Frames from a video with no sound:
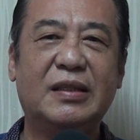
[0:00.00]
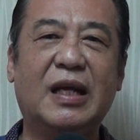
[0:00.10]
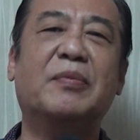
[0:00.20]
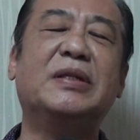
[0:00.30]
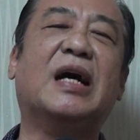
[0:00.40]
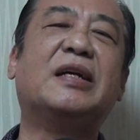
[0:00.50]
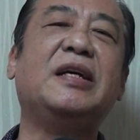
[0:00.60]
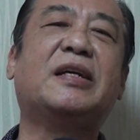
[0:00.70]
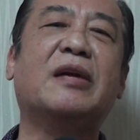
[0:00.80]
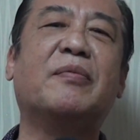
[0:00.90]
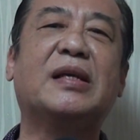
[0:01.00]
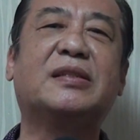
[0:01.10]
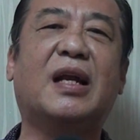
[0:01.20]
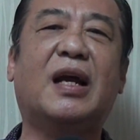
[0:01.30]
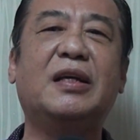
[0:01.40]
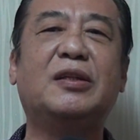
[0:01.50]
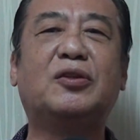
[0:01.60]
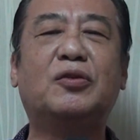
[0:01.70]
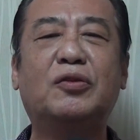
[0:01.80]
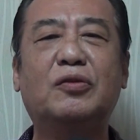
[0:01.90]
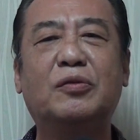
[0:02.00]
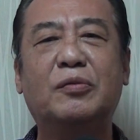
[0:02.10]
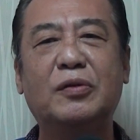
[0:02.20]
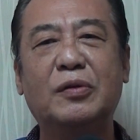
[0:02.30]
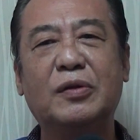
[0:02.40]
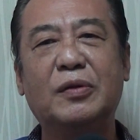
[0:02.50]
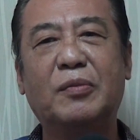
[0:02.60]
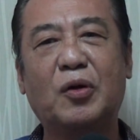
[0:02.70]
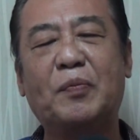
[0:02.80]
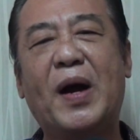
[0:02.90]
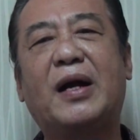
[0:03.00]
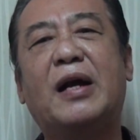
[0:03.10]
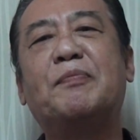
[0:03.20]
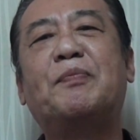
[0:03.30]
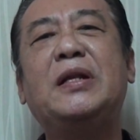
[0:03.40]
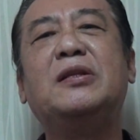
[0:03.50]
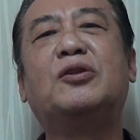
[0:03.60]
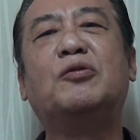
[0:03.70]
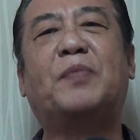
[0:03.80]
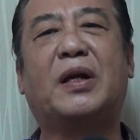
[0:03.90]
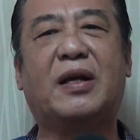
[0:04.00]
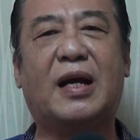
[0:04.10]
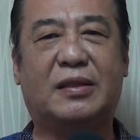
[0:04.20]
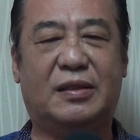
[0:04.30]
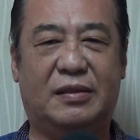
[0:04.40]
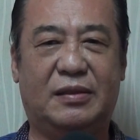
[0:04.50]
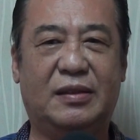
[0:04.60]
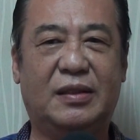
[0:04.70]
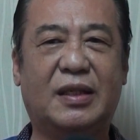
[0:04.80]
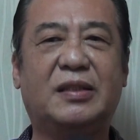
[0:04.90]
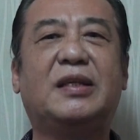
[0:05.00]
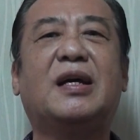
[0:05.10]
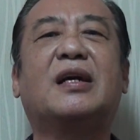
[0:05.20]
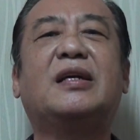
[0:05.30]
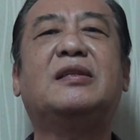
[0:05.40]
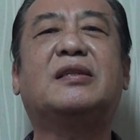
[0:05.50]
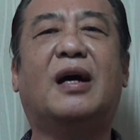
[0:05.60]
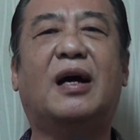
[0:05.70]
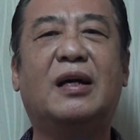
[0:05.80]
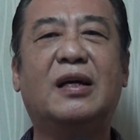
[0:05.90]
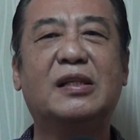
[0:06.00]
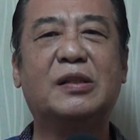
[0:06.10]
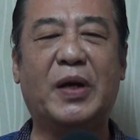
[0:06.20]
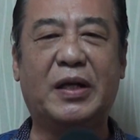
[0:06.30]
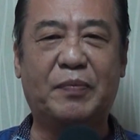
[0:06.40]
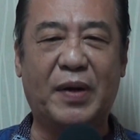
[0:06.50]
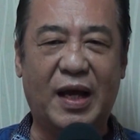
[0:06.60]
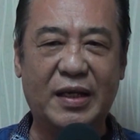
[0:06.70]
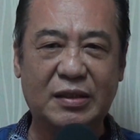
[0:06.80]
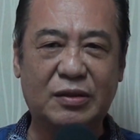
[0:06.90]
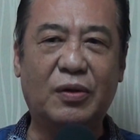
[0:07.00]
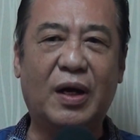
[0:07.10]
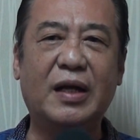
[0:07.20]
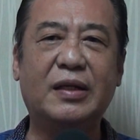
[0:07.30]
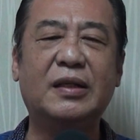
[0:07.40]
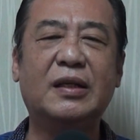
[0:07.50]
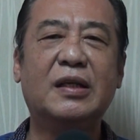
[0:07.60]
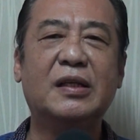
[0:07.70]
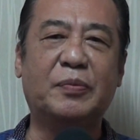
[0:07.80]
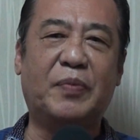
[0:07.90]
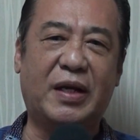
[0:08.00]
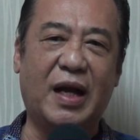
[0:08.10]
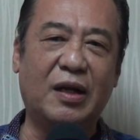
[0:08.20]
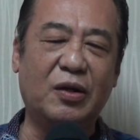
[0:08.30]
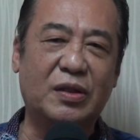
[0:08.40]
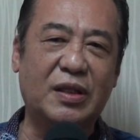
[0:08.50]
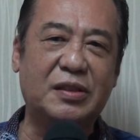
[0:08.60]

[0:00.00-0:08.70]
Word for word: dan menjadikan masalah itu merupakan pintu berkat ketika kita sebagai pelayan Tuhan, sebagai anggota